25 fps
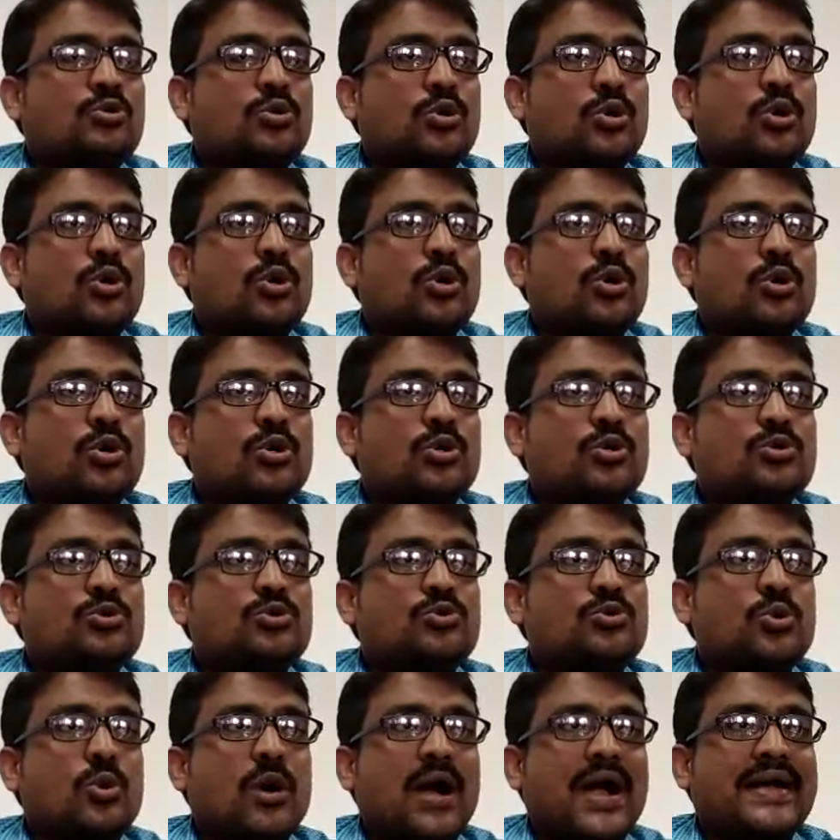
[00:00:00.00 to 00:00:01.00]
तो
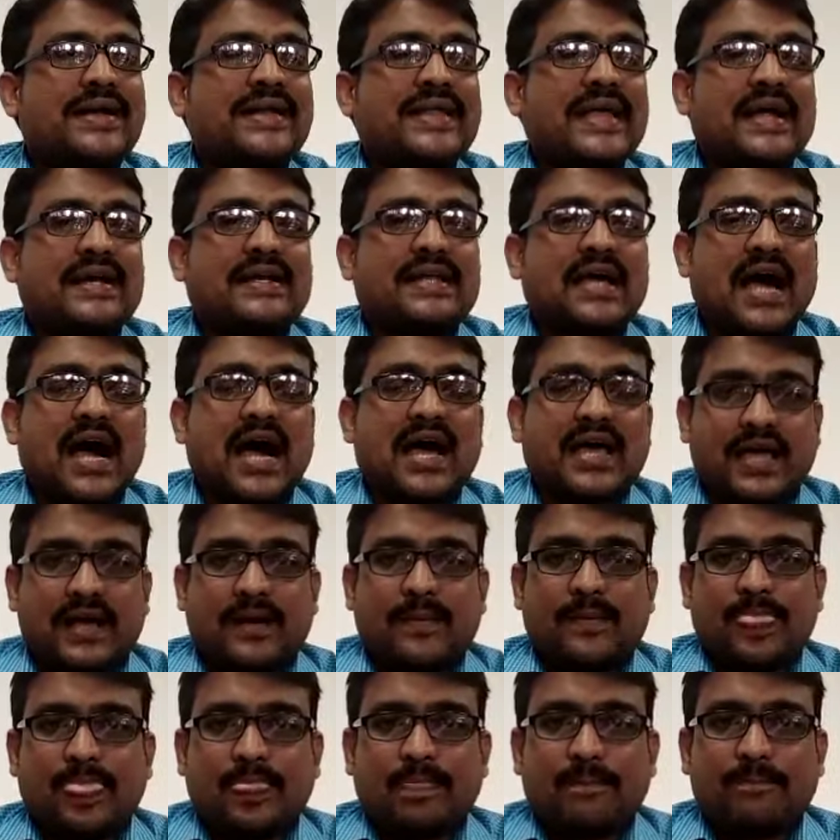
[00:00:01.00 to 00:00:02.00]
जो आई टी एक्ट
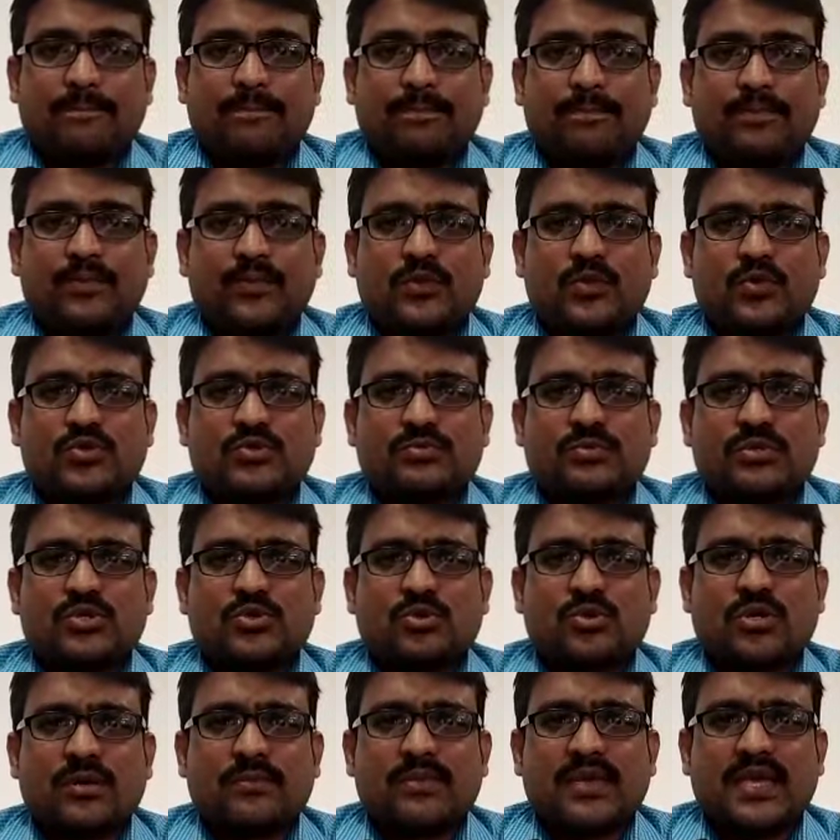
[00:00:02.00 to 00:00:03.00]
आया तो उसमें
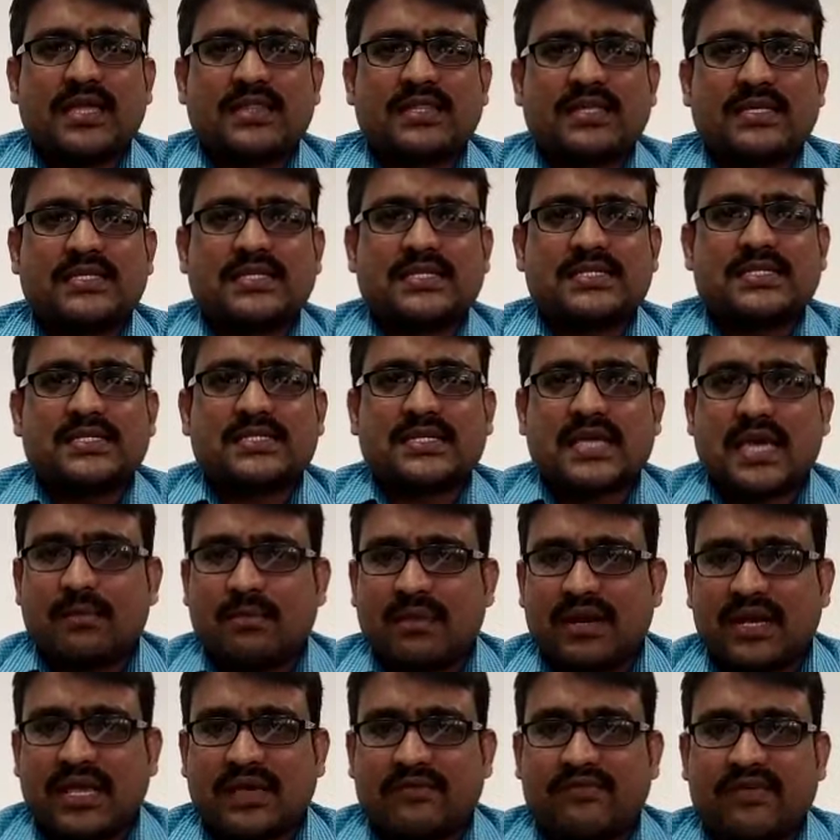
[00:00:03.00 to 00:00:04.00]
जो कमियां थी जैसे
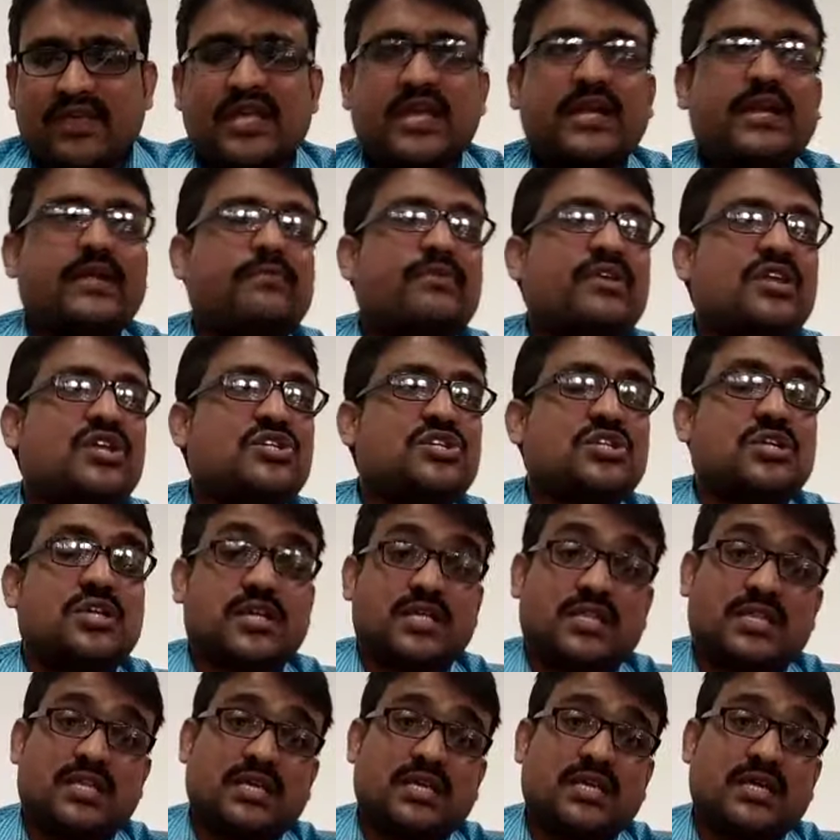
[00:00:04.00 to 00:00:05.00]
साइबर कैफे की डेफिनेशन
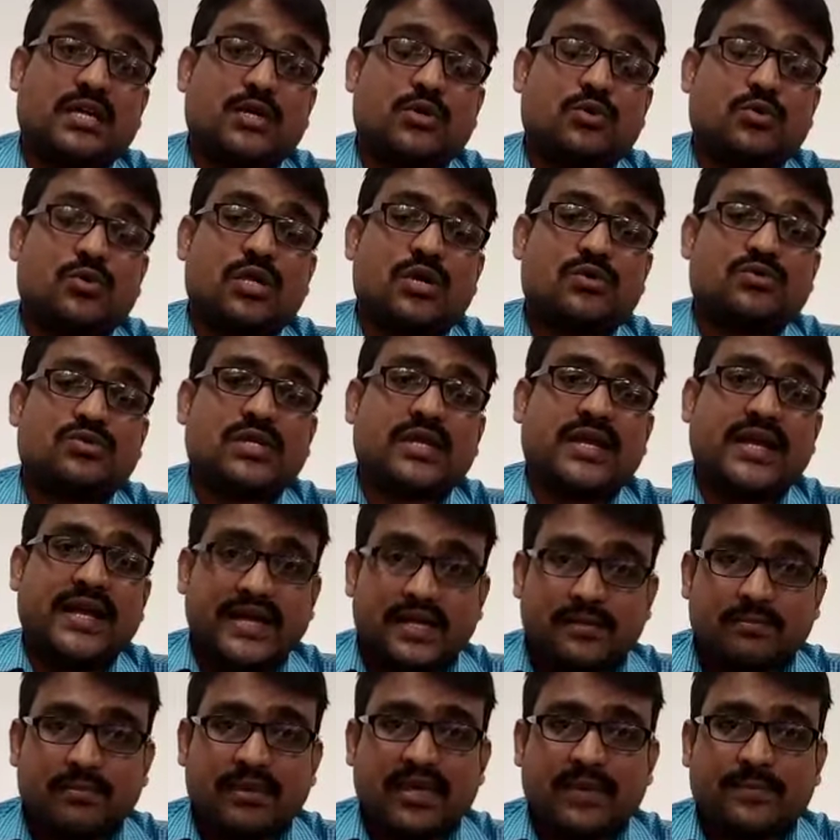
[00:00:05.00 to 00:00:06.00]
नहीं थी ईयर
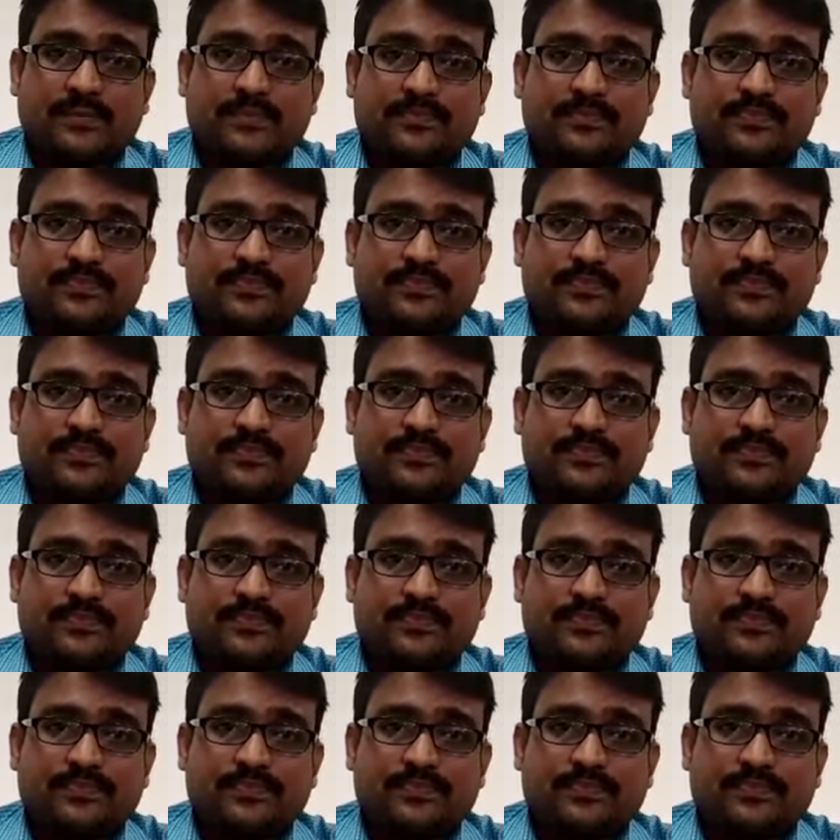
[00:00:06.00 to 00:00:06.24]
2008 में